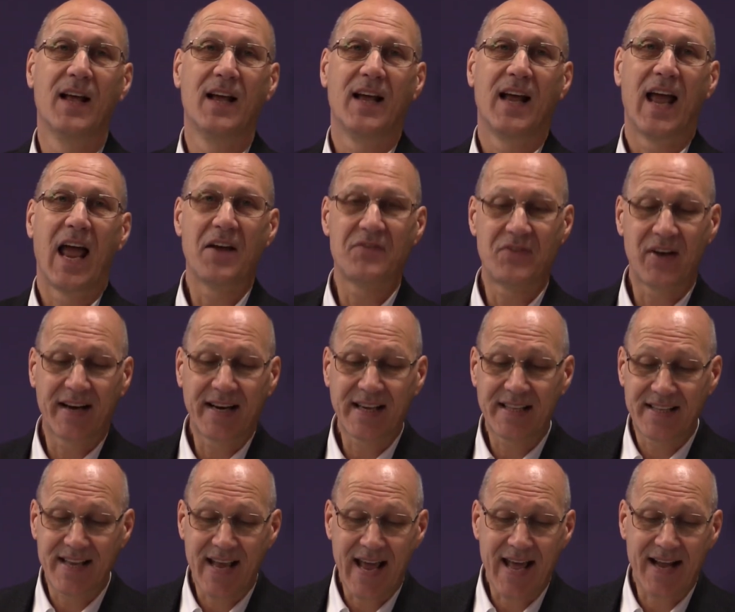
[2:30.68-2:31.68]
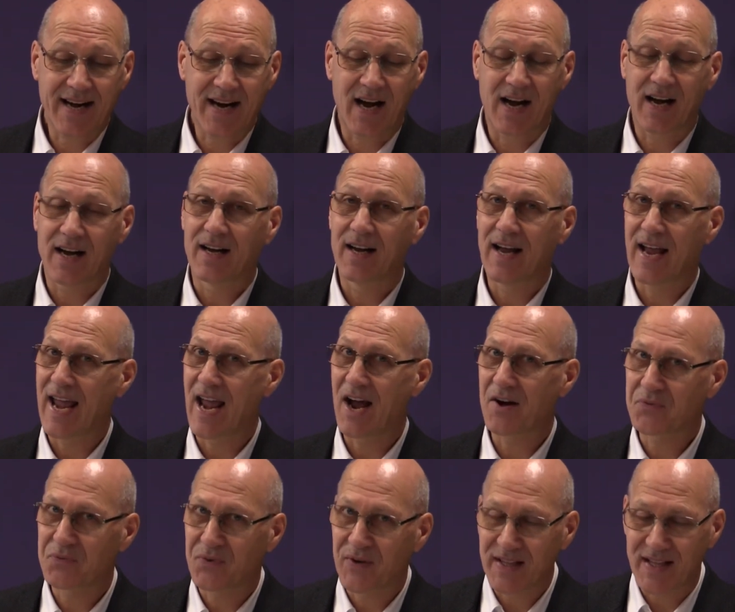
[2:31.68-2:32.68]
È veritiera e
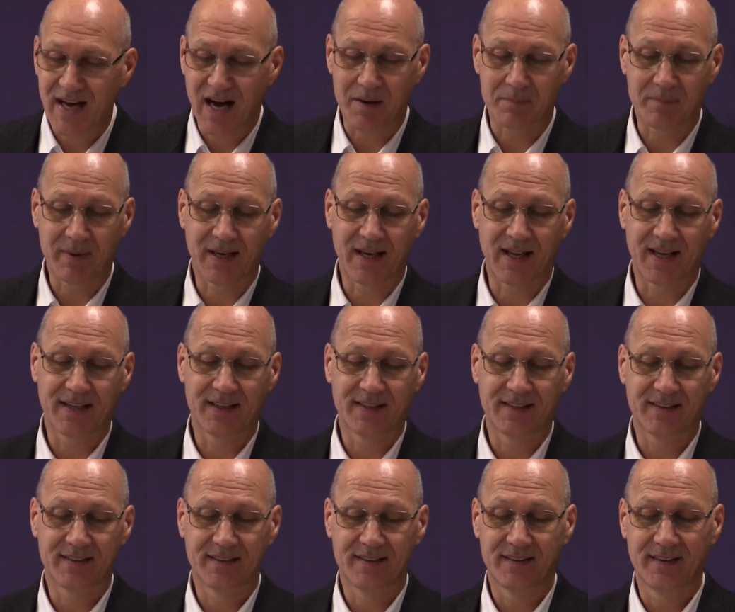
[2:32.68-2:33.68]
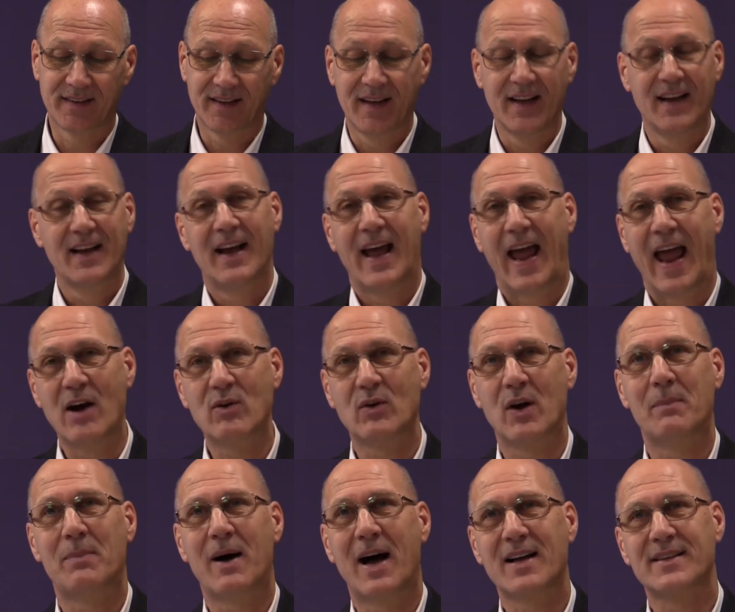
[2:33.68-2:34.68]
affidabile. È
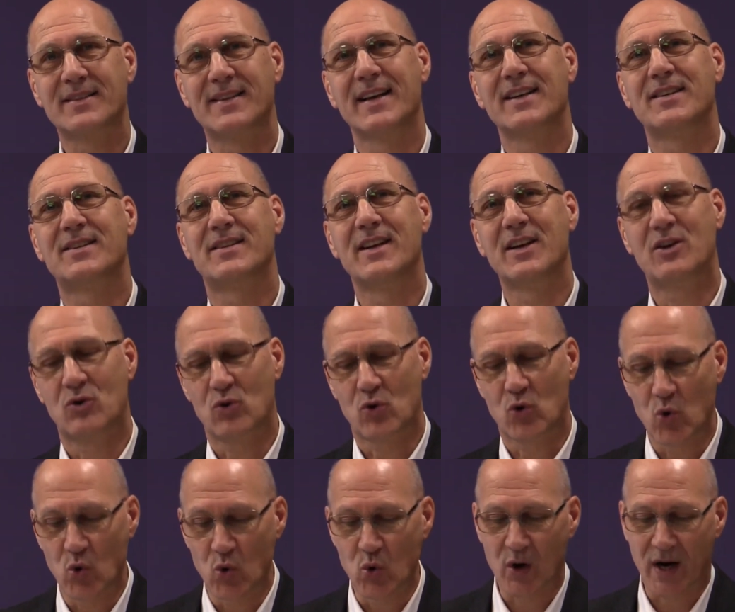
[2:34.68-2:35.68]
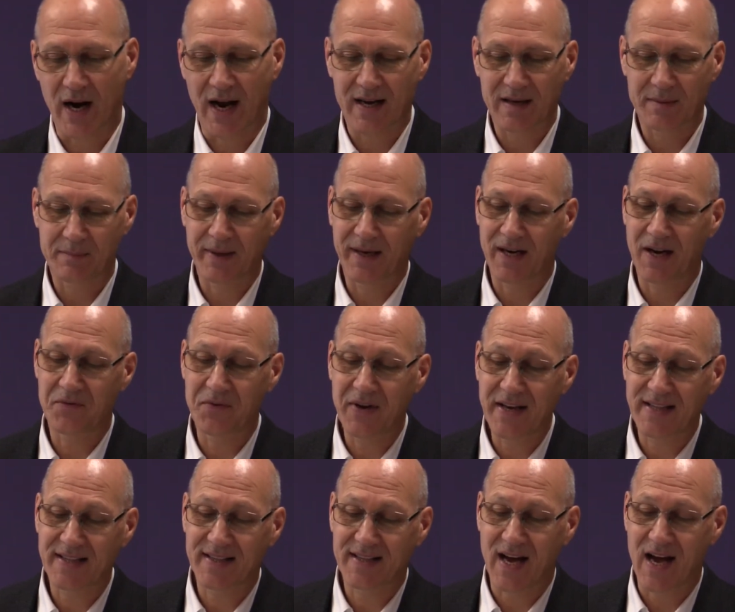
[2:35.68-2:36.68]
una base sicura per la
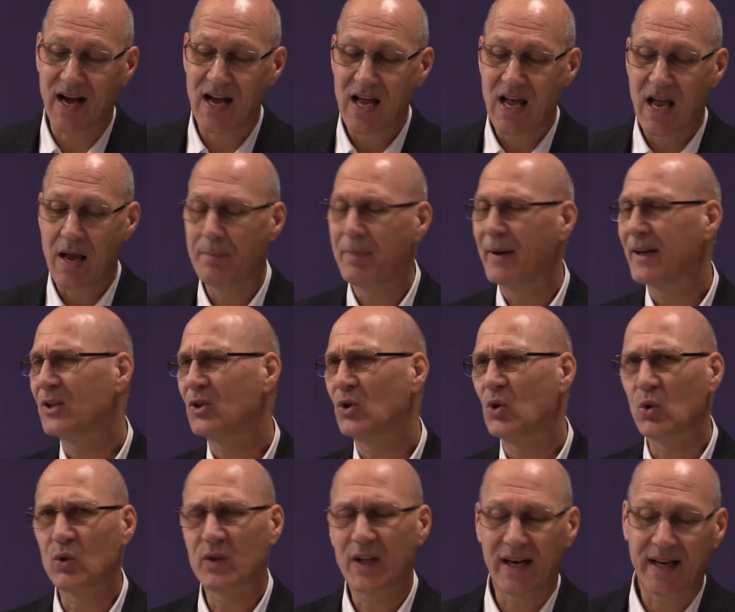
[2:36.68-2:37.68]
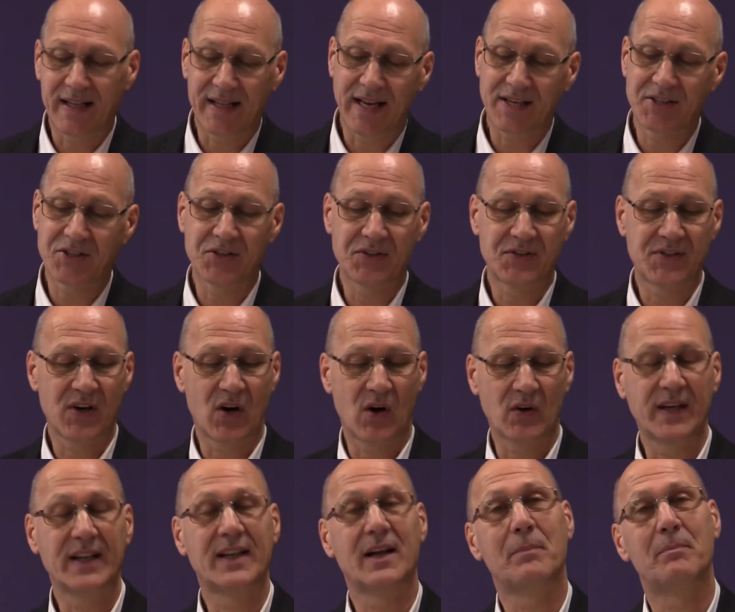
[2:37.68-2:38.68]
vita e per tutte le
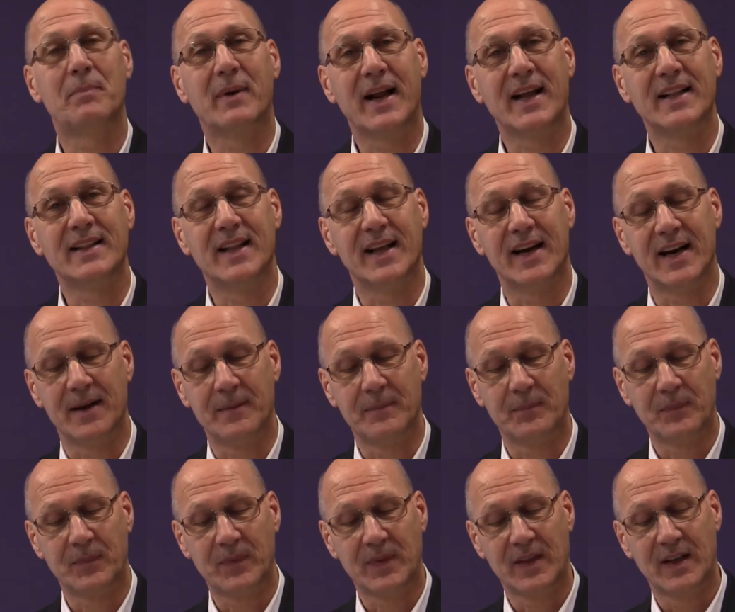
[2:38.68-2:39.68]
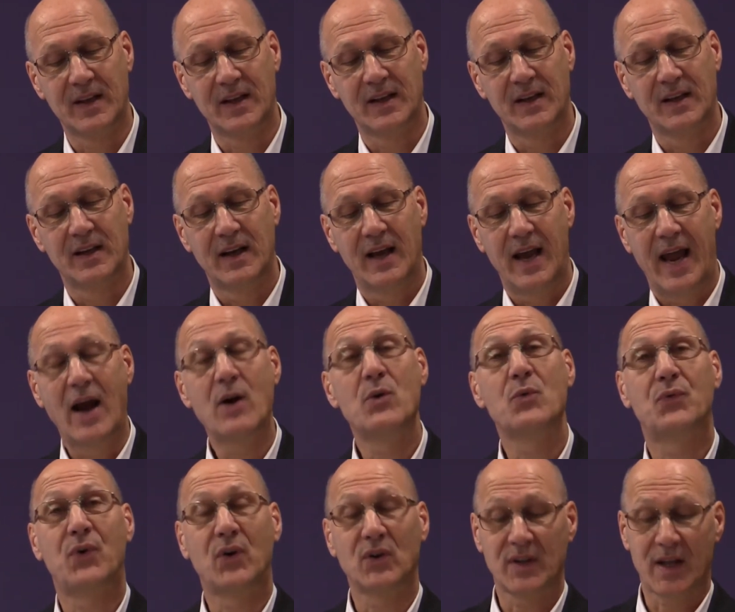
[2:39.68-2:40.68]
decisioni da prendere. È un
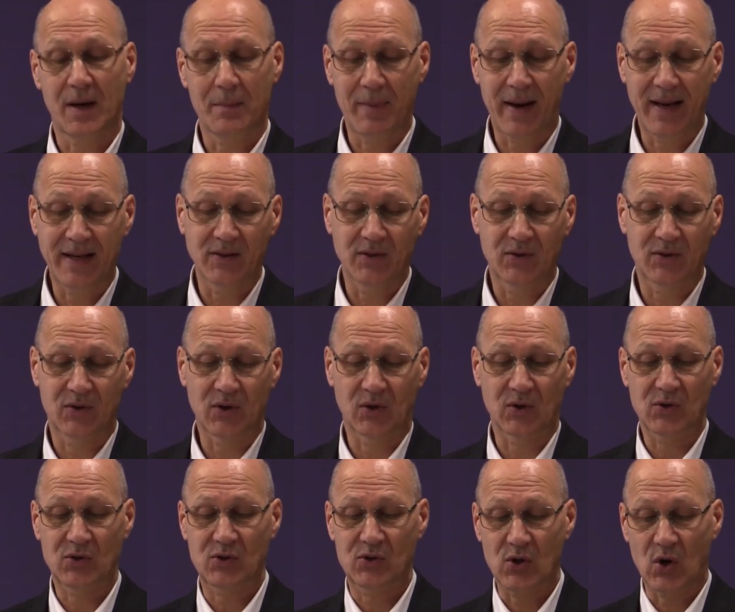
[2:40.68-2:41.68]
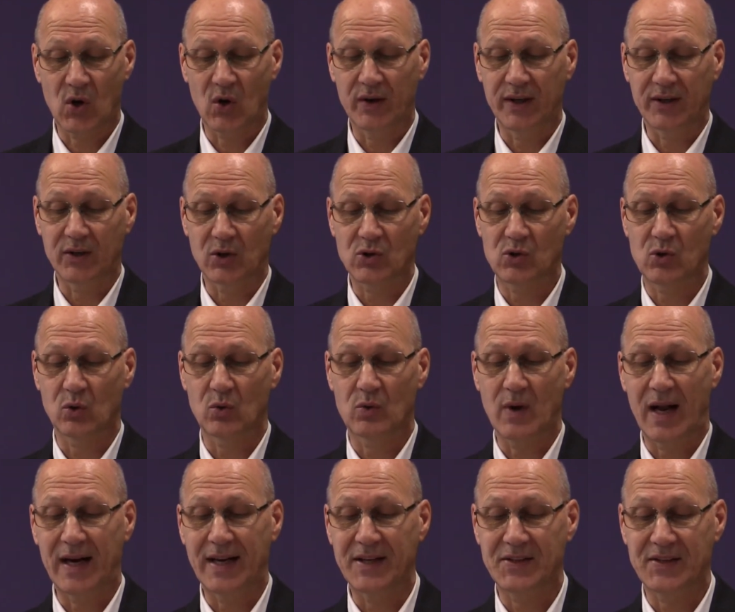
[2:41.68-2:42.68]
fondamento solido sul
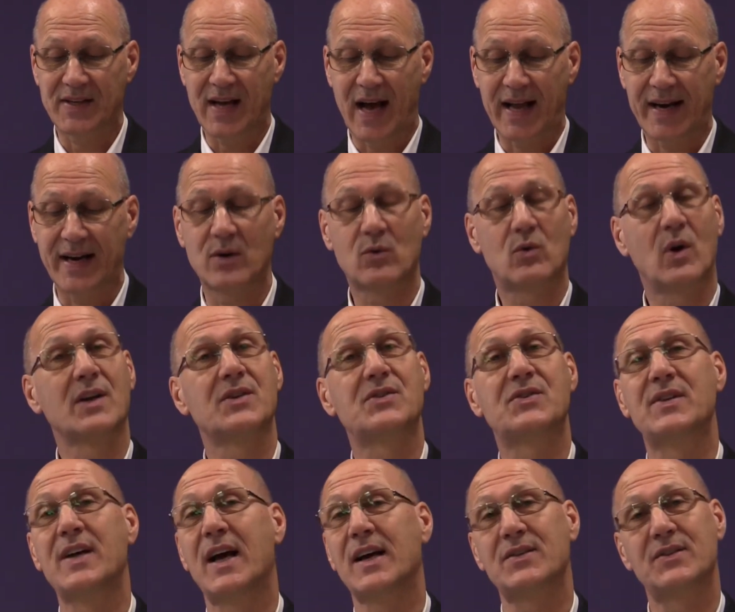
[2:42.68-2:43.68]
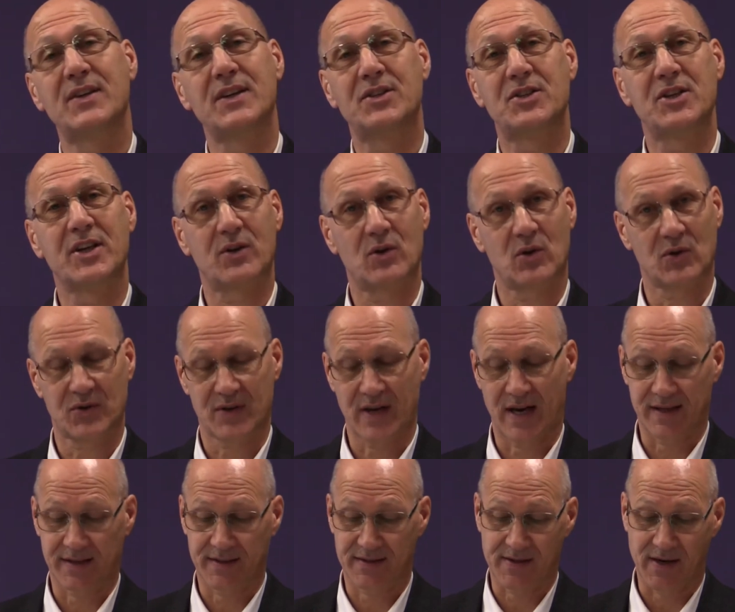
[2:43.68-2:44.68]
quale stare in qualsiasi
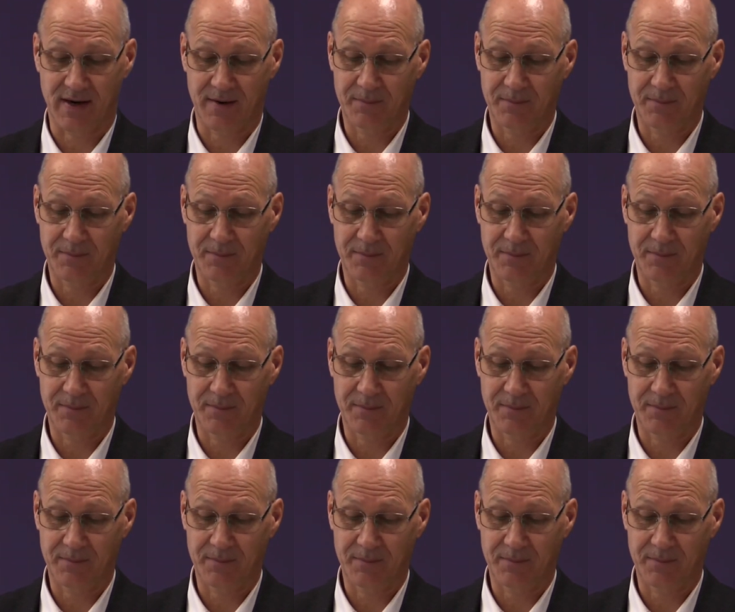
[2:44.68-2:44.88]
circostanza.